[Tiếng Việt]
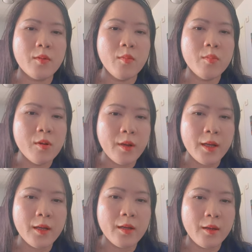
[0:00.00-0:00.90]
cũng có
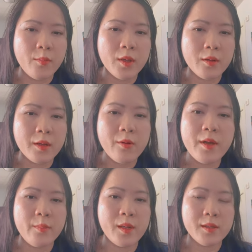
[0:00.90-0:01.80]
khả năng là mình được kéo
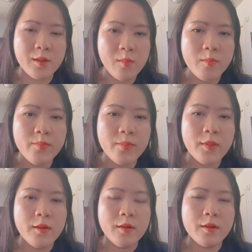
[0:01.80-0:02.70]
dài mạng sống
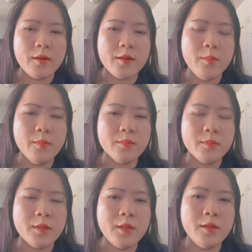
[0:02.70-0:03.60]
thì cái
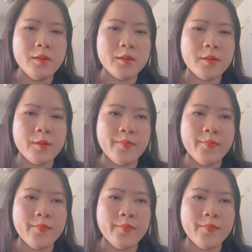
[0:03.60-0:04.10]
cái à,